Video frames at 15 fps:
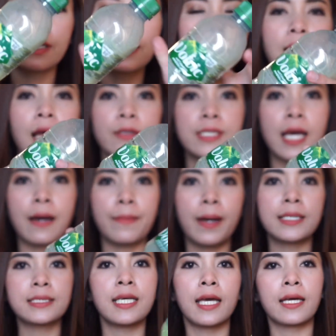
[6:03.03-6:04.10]
คือเราสา
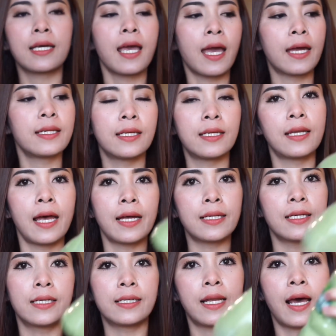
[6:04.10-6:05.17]
มารถเช็คแค่นี้ได้
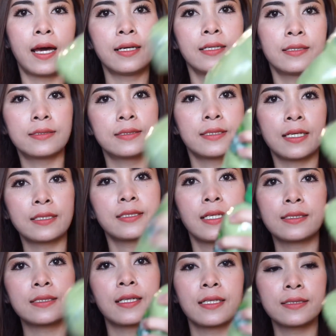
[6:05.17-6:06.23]
เลยนะเช็คเช็
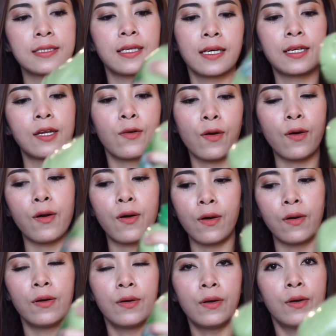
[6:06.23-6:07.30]
คเช็คเช็คแล้วก็
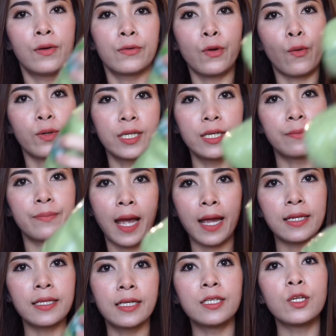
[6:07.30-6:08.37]
ยกดื่มได้
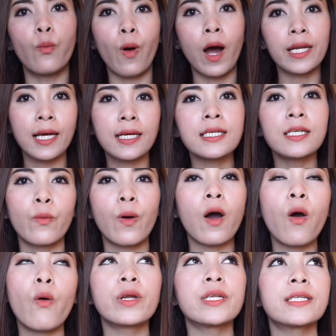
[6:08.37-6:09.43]
เลยหรือว่าถ้าเกิดว่า
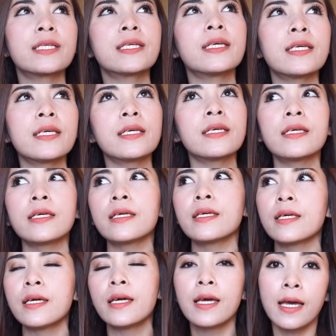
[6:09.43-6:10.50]
คนที่
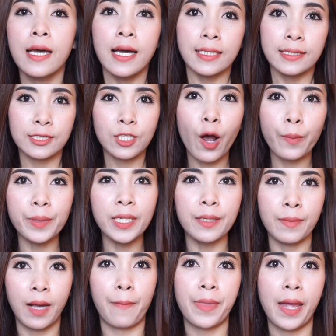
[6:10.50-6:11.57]
ชอบดื่
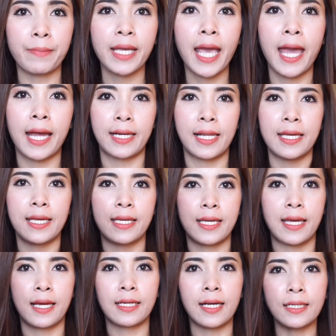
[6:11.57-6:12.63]
มกับน้ำแข็งอะไรอย่าง
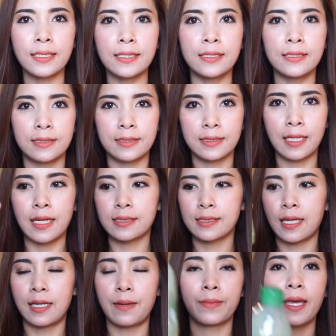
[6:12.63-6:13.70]
เงี้ยก็คือเท
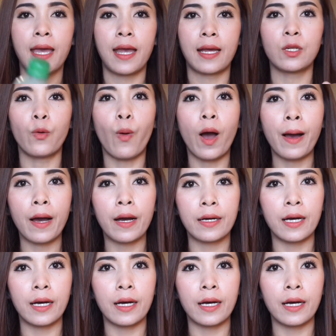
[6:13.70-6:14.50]
ใส่น้ำแข็งหรือว่า